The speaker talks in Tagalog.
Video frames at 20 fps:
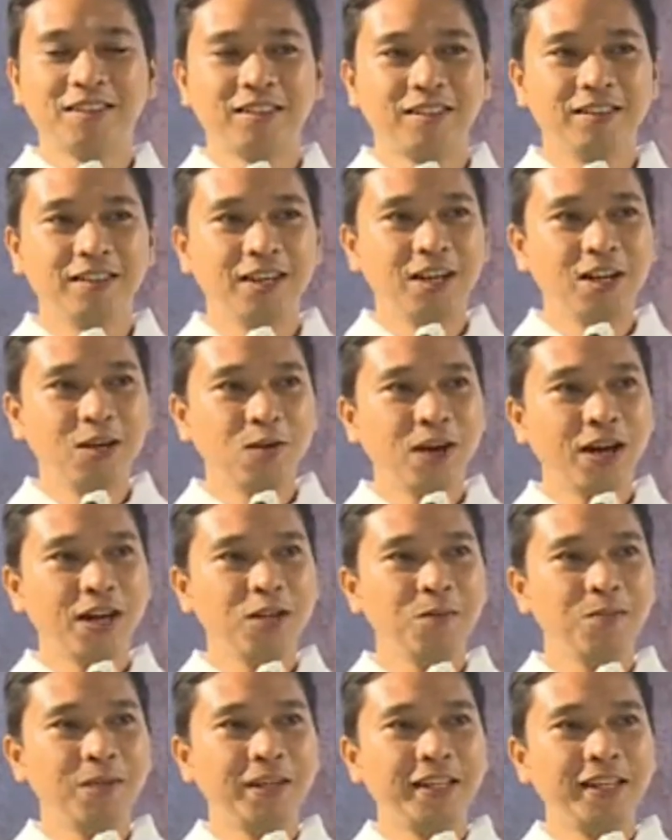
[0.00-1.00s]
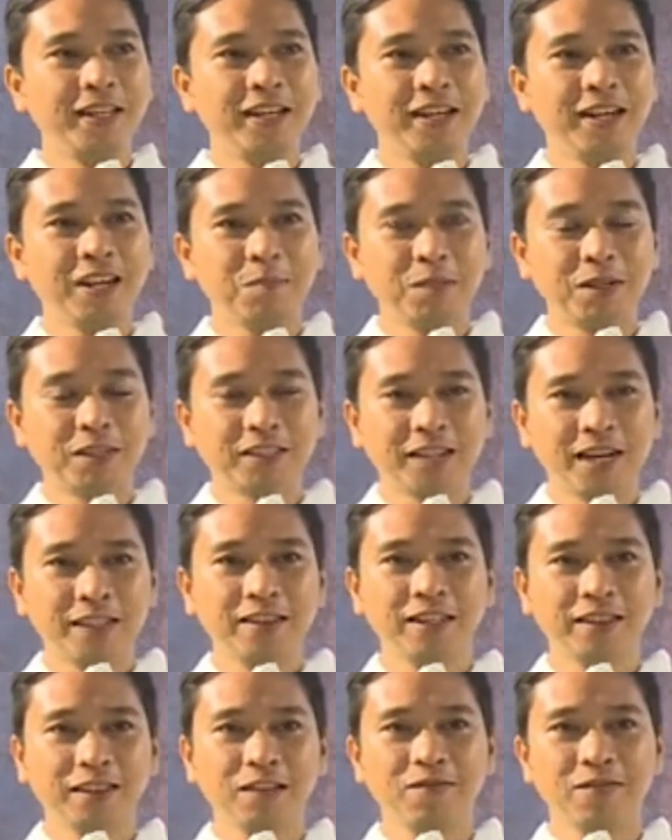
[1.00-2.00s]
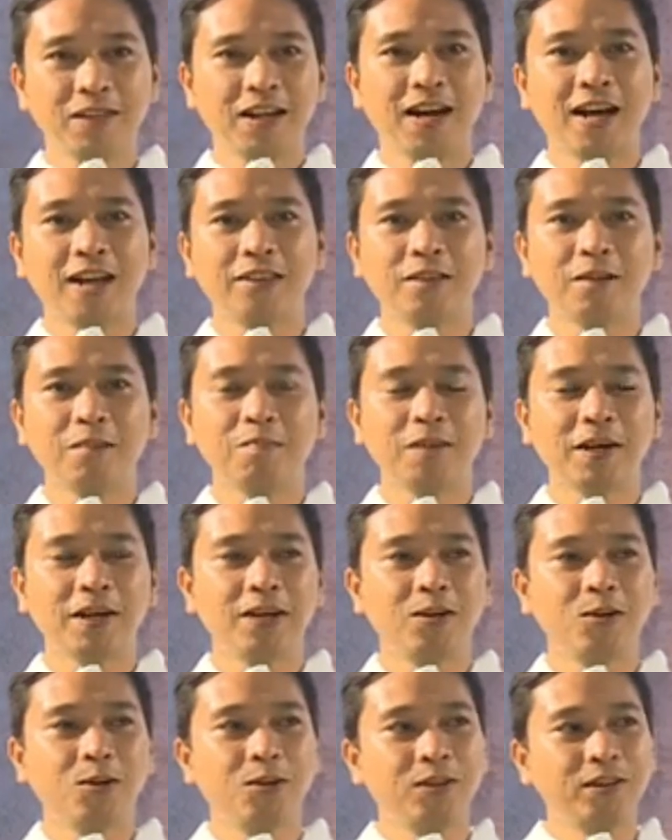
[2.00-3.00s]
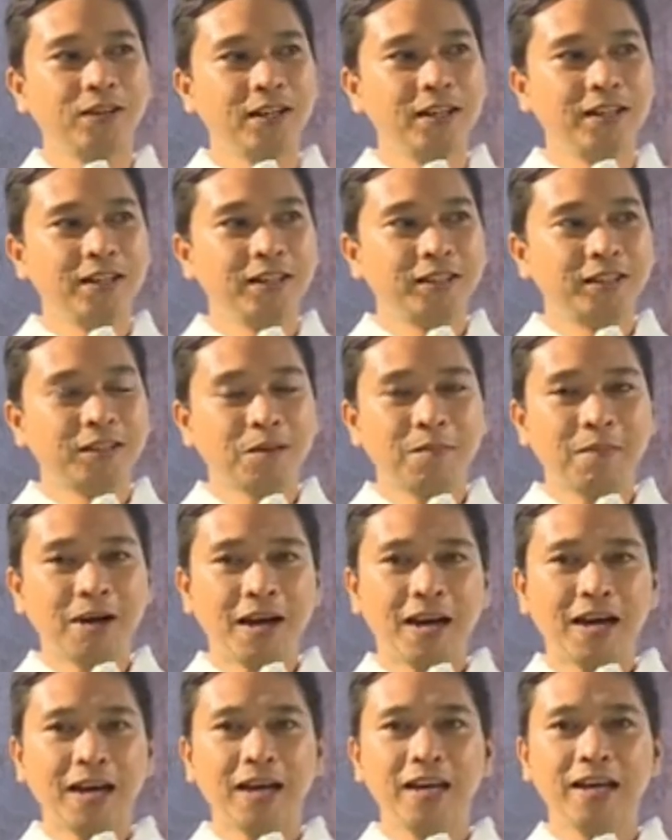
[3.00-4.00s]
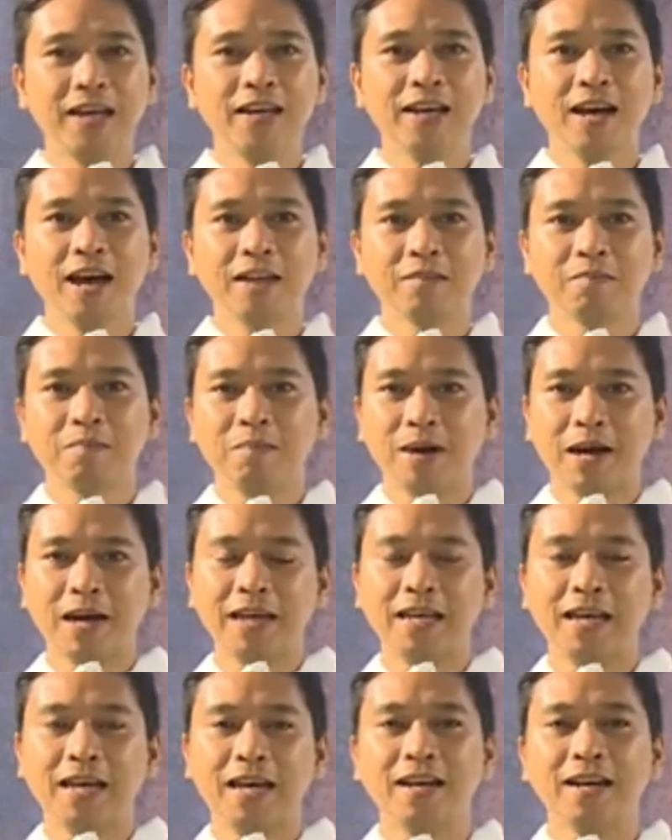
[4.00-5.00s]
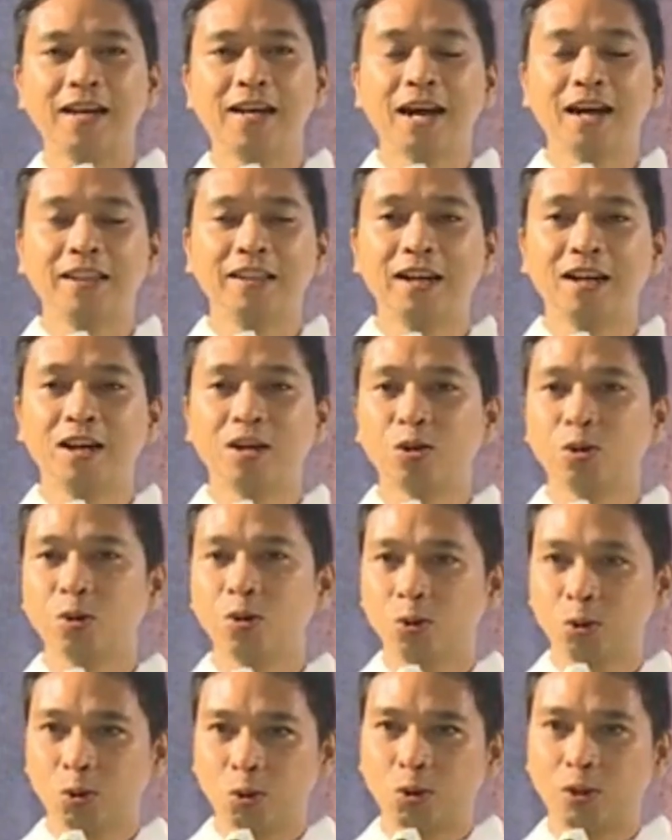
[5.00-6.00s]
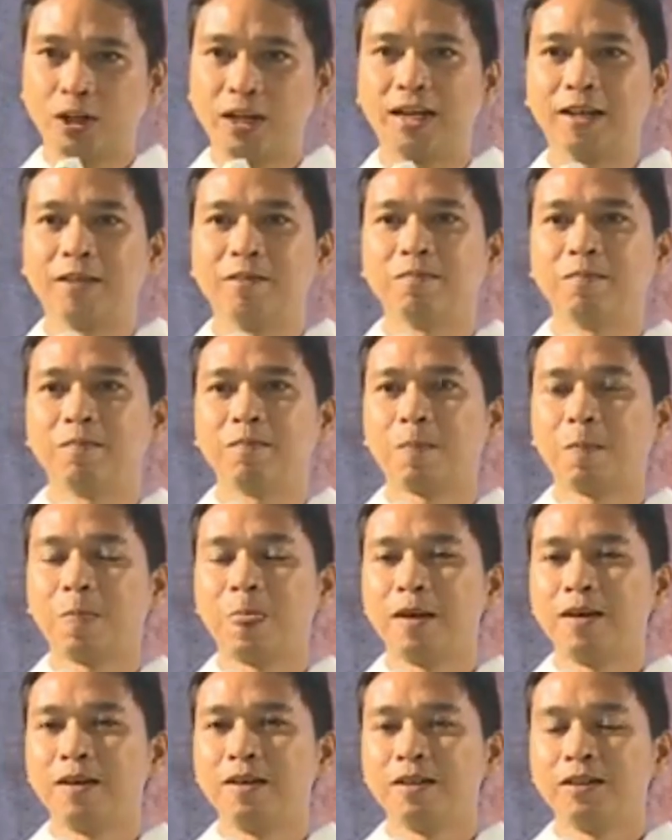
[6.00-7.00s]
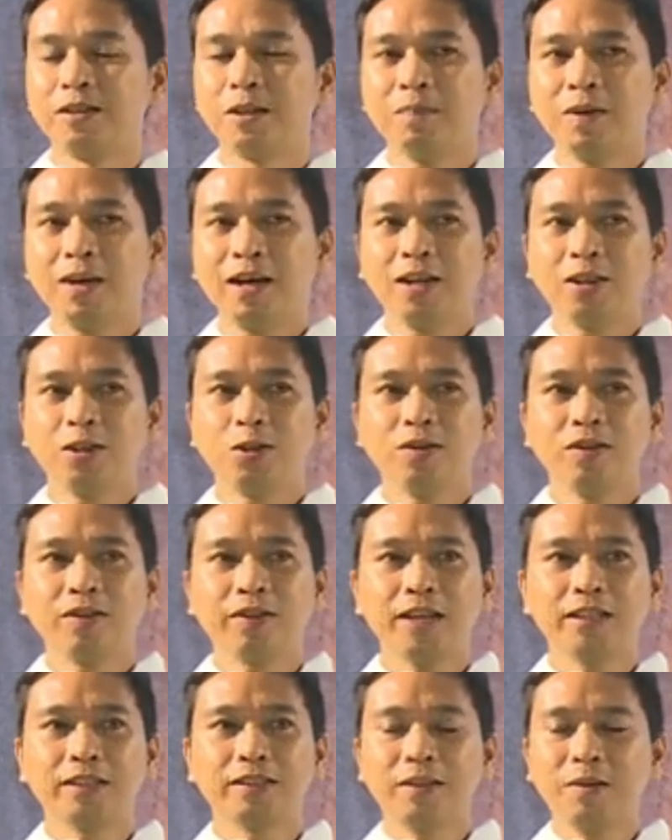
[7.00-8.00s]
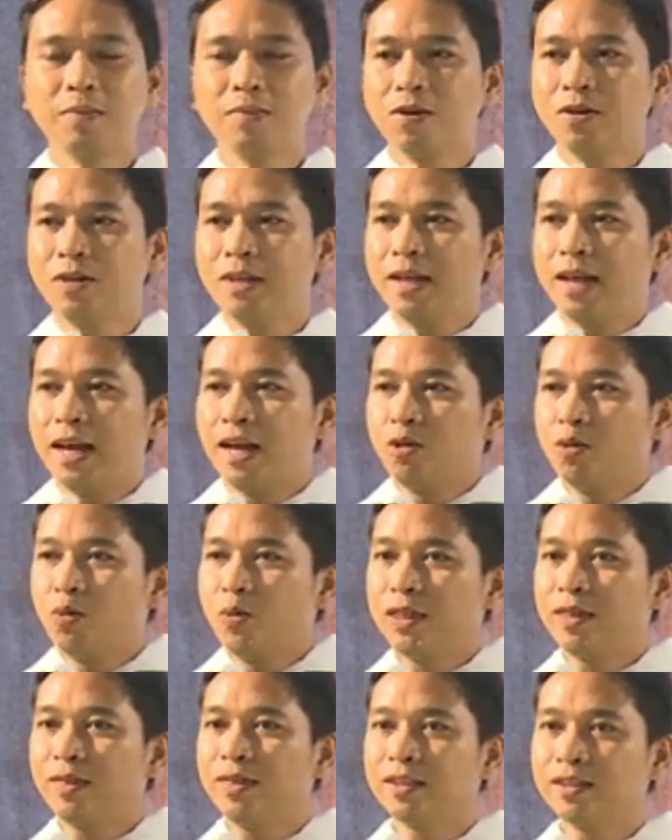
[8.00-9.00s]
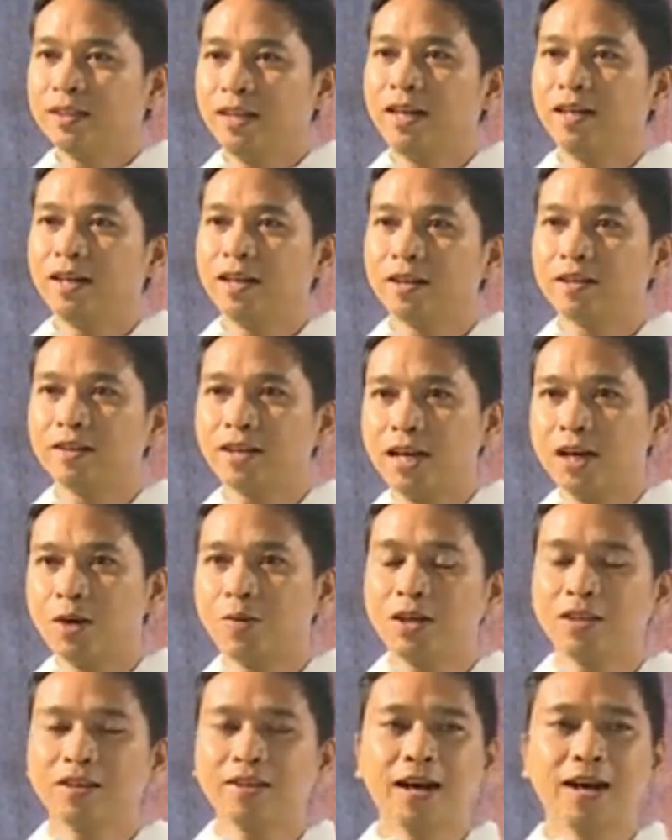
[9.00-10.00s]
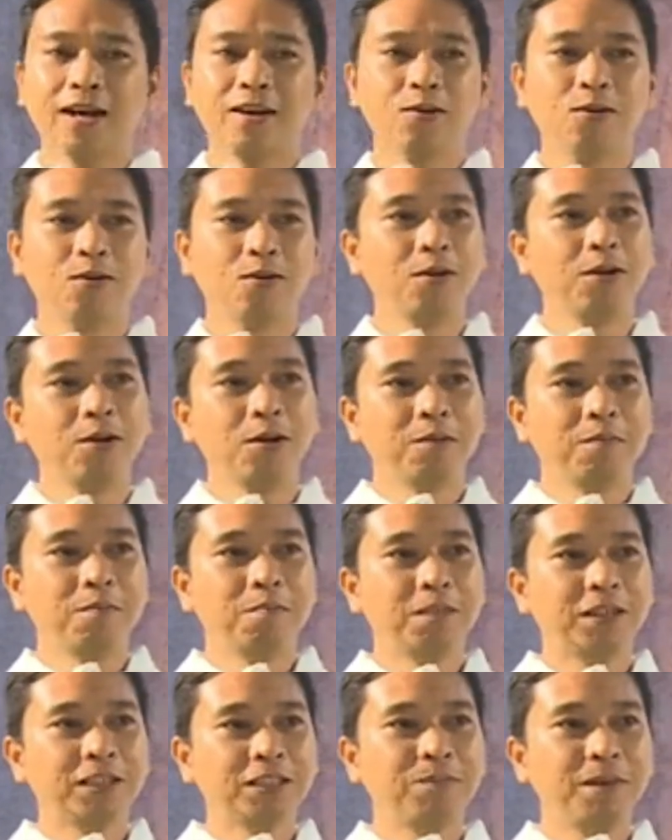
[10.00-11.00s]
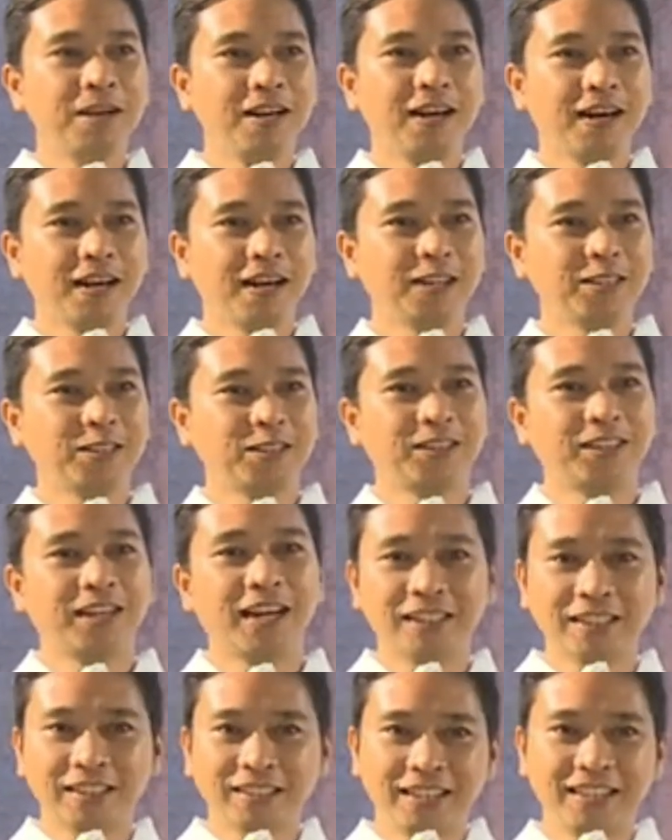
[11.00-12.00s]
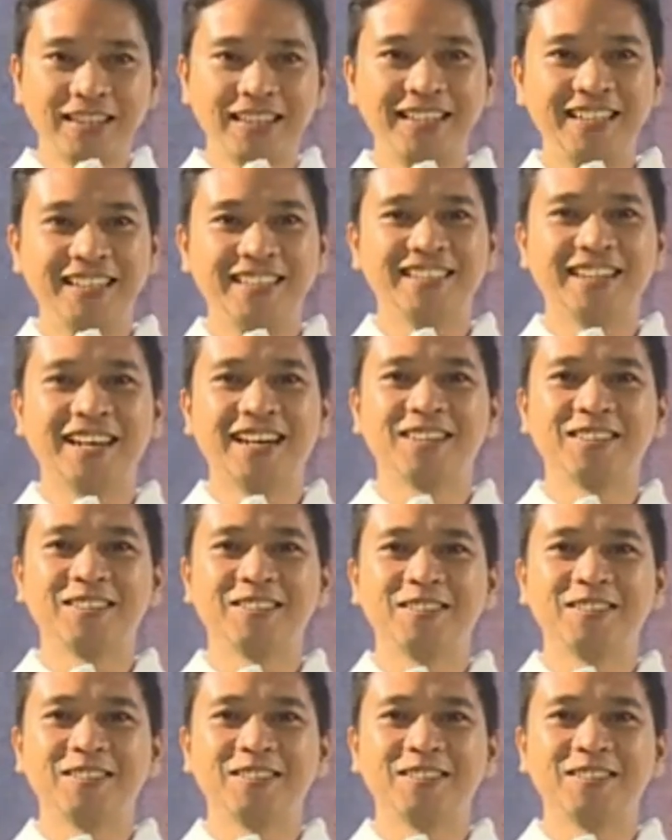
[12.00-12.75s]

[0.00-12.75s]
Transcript: Dalawa yung magiging representative ng ating Panginoon sa bahay at bayan na kanilang tutuluyan. Sapagkat yung testimony and witnessing ng dalawang tao, mas malakas kaysa sa iisa.